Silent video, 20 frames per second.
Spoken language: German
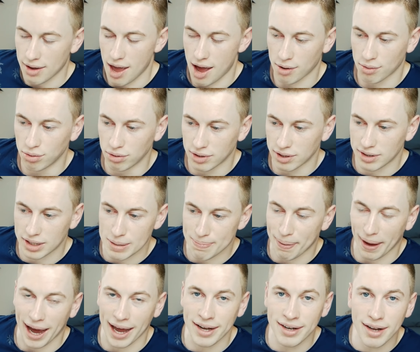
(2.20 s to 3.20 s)
Ja gut, die
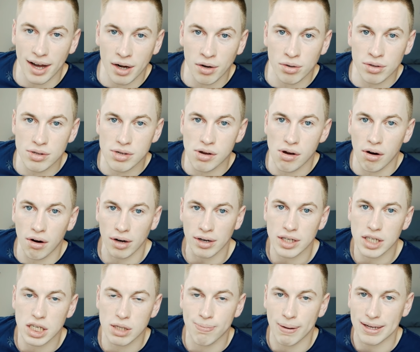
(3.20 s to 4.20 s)
brennen dann und so und
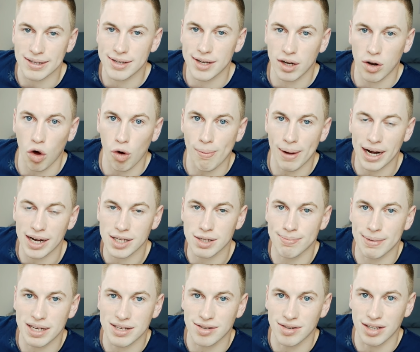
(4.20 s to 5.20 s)
es passiert auch mal, dass
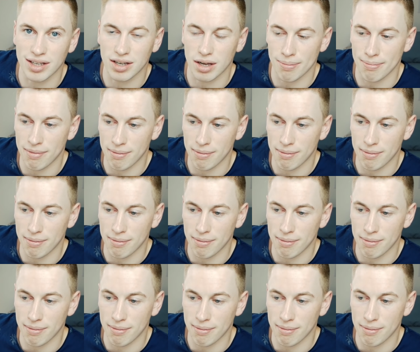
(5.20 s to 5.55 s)
man es nicht